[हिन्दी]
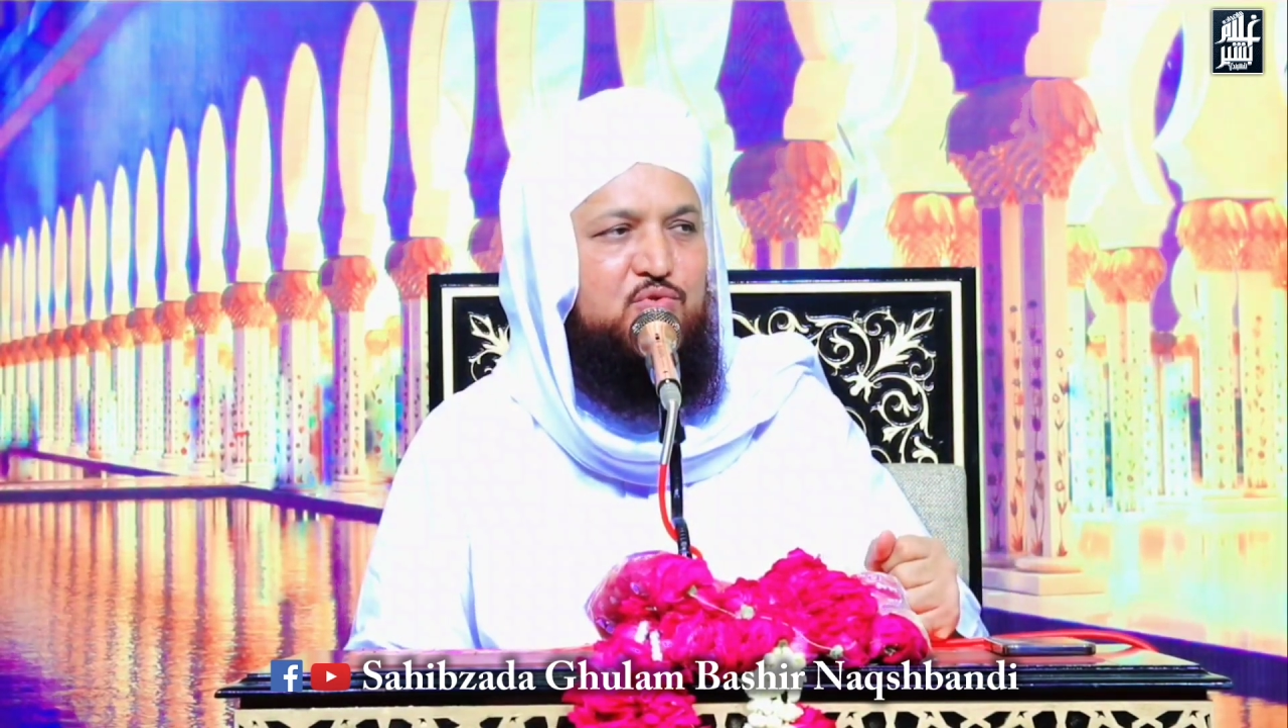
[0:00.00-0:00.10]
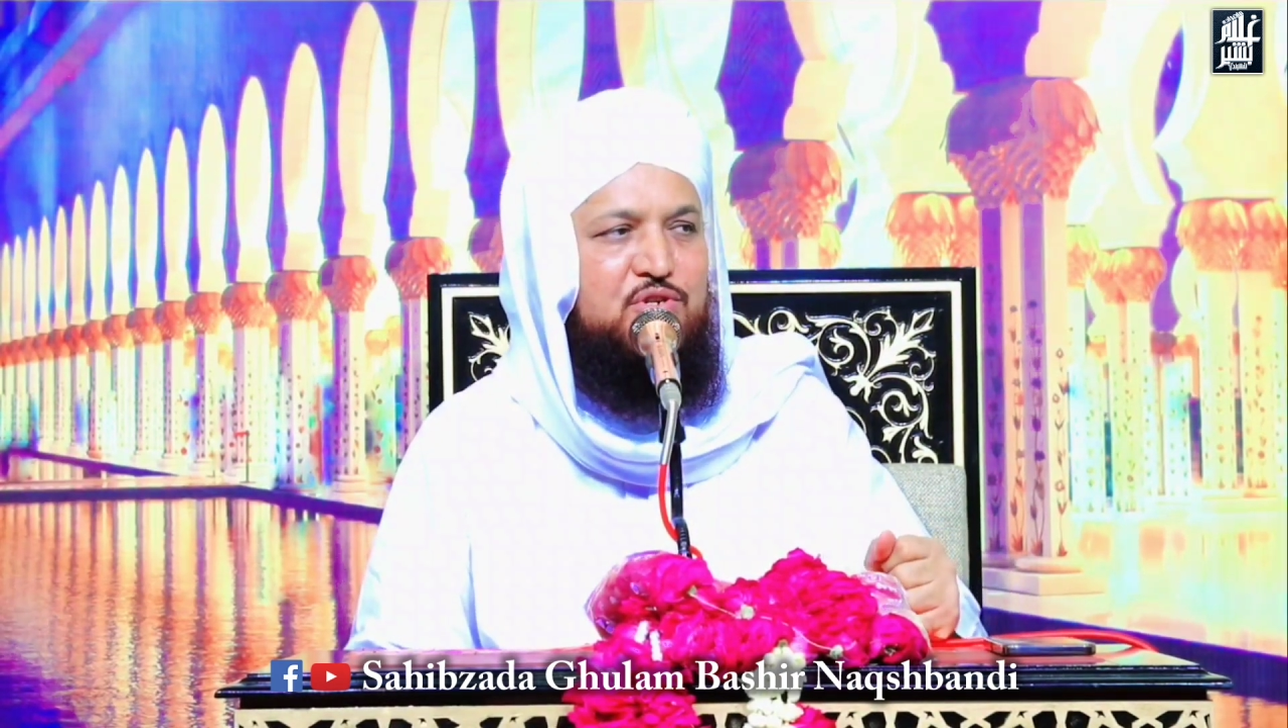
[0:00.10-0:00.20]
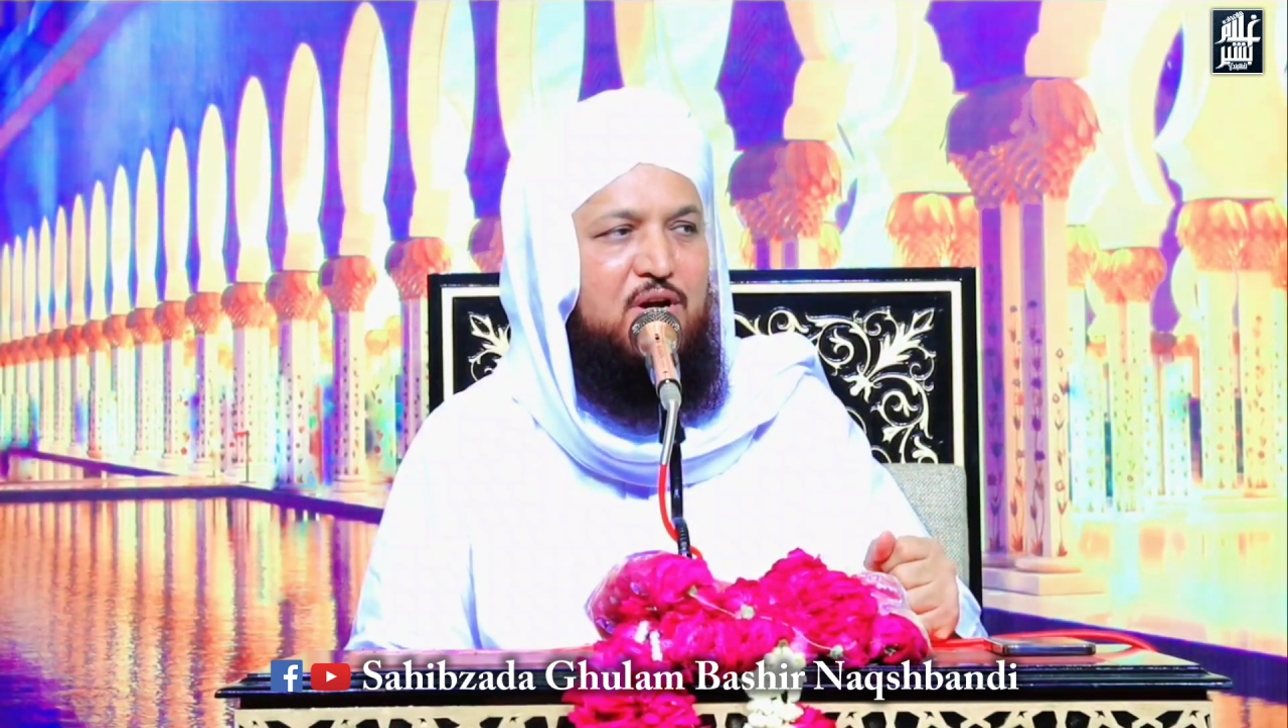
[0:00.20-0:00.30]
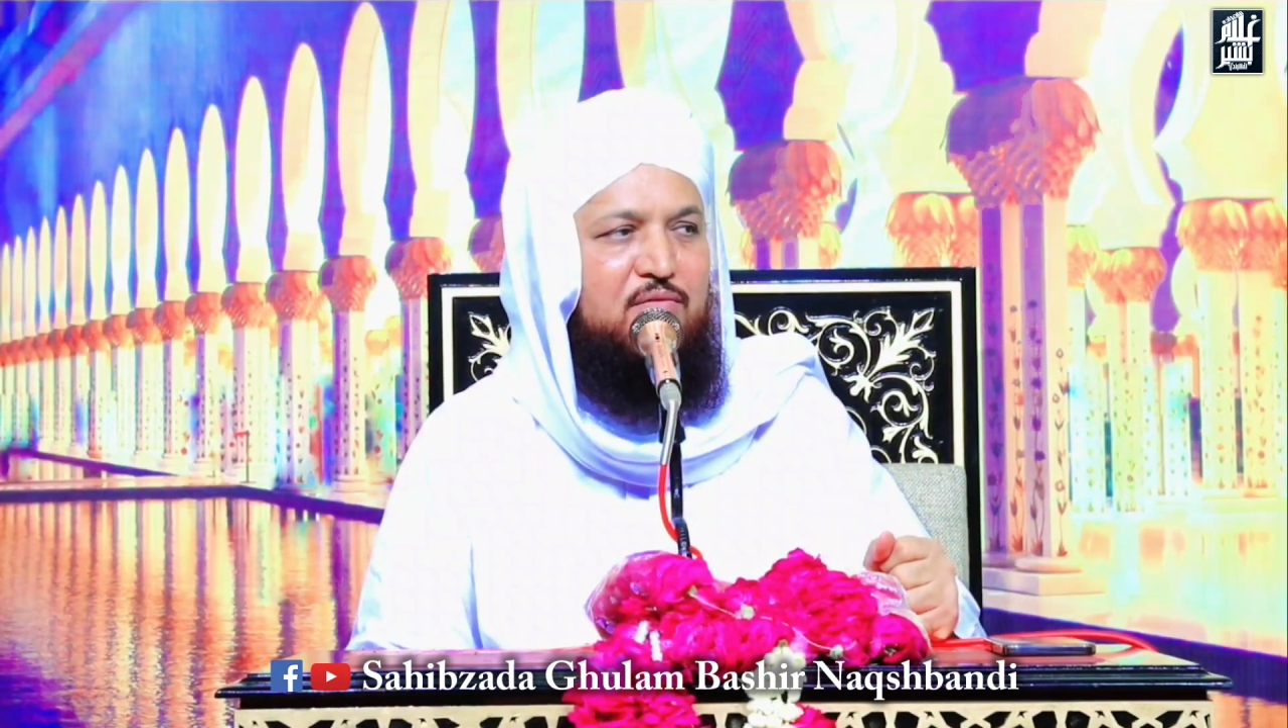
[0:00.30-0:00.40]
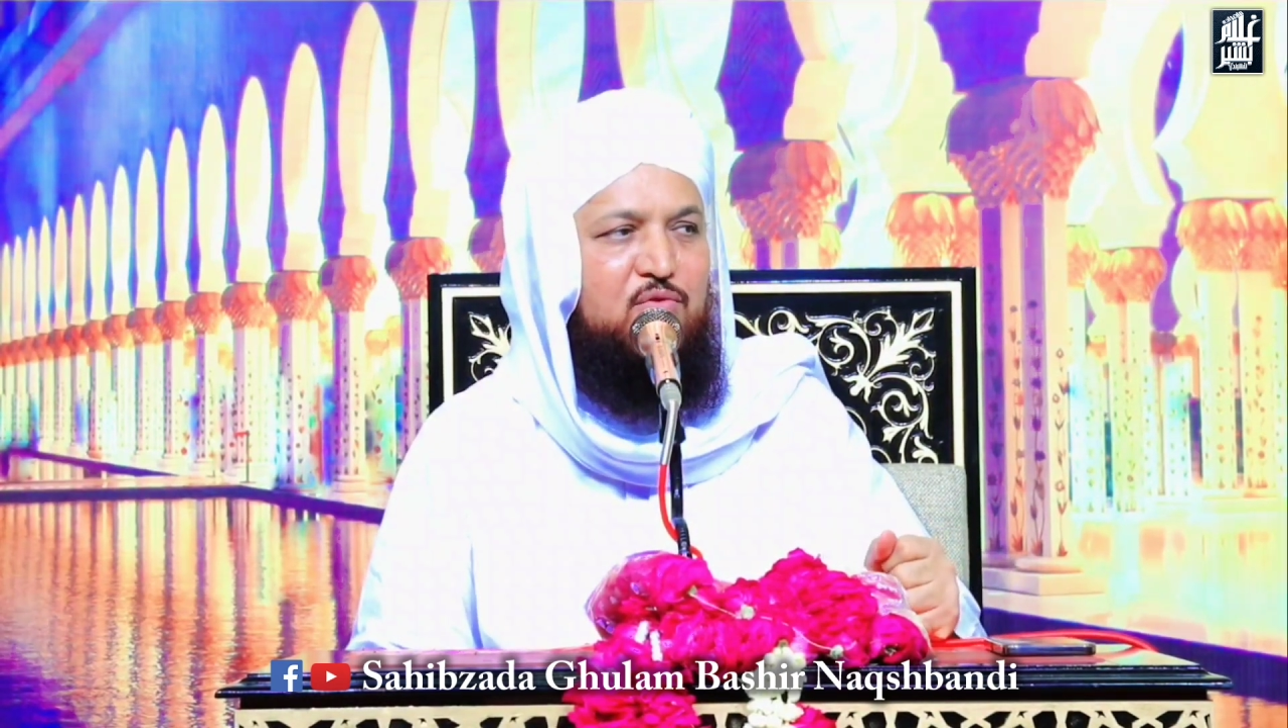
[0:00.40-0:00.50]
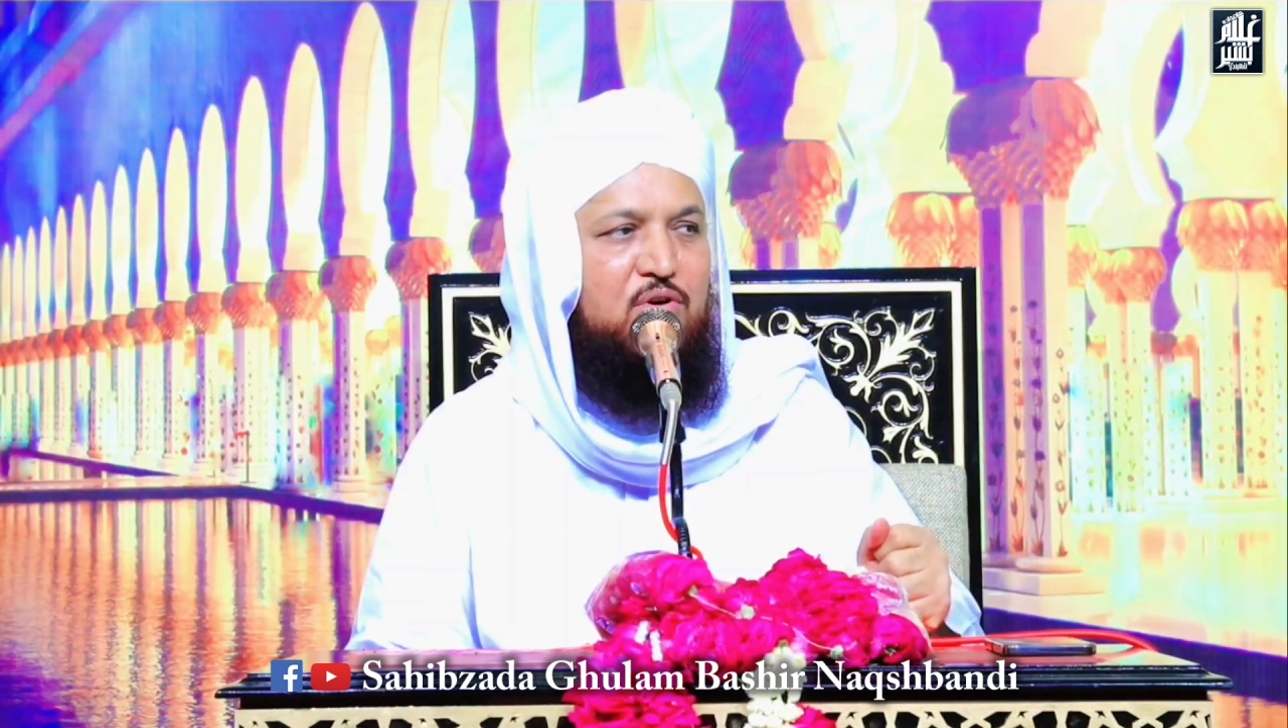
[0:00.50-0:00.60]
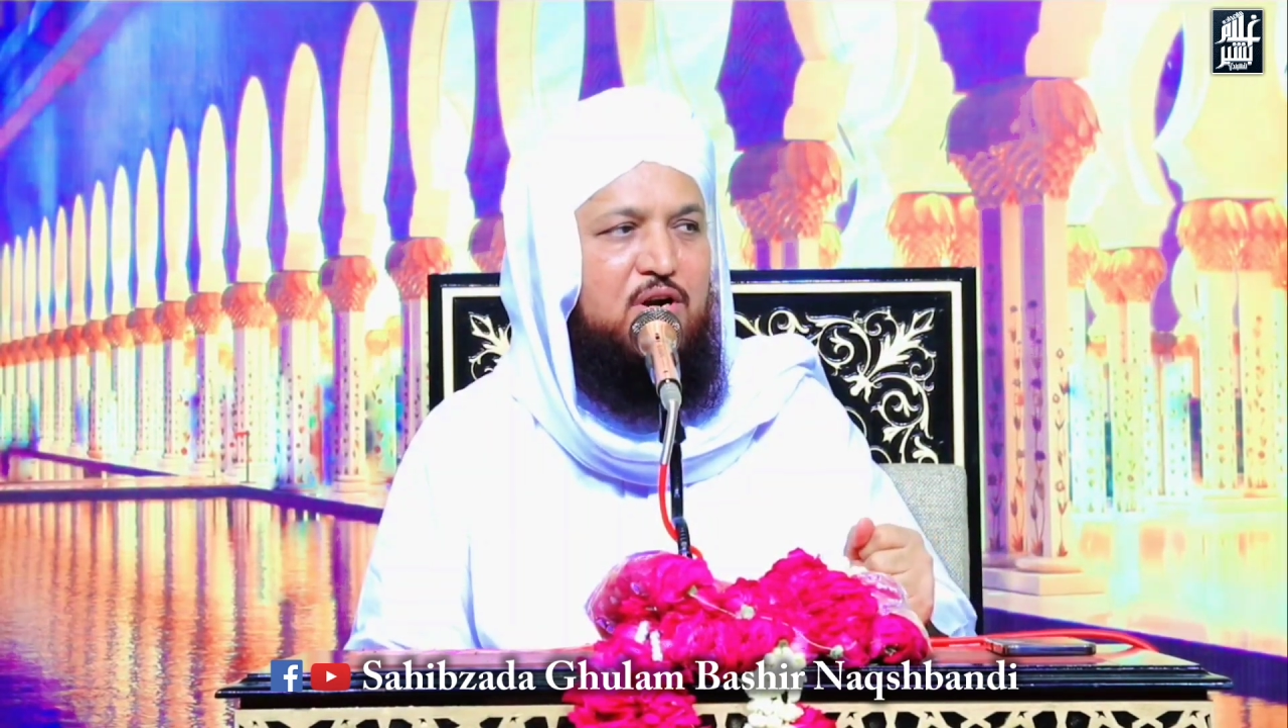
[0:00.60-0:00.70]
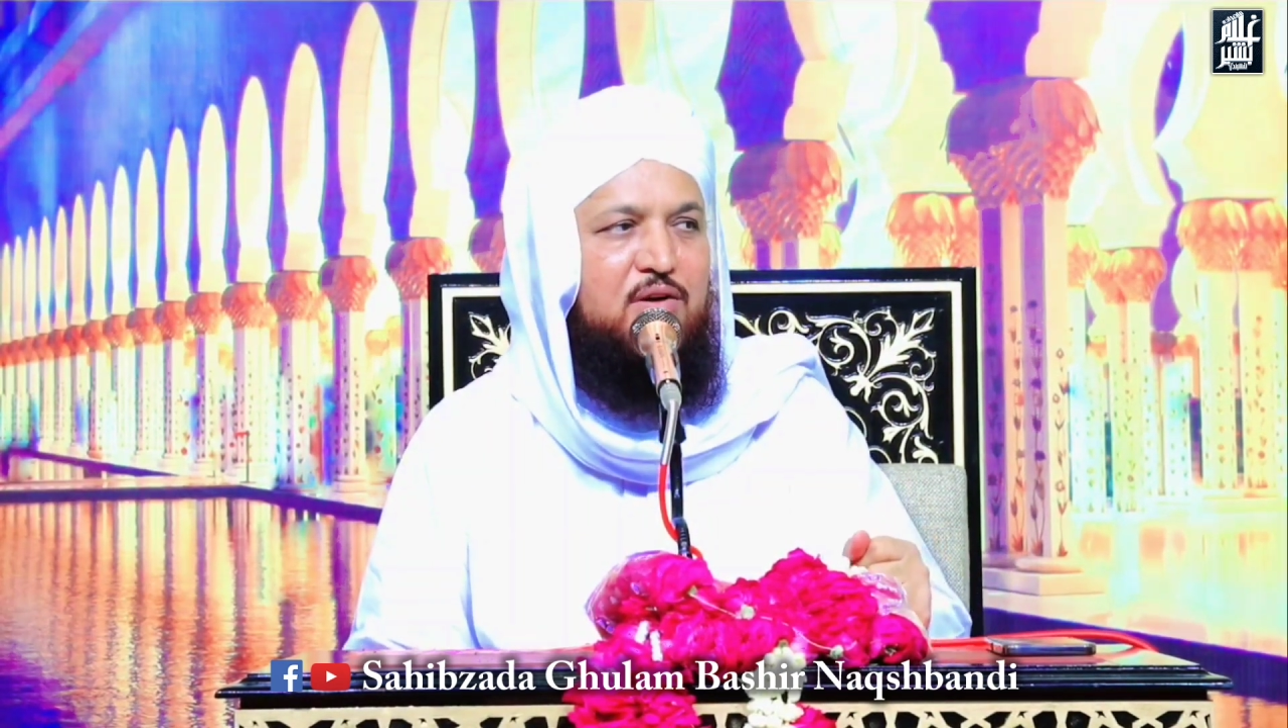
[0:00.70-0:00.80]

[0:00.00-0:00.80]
चूसा वो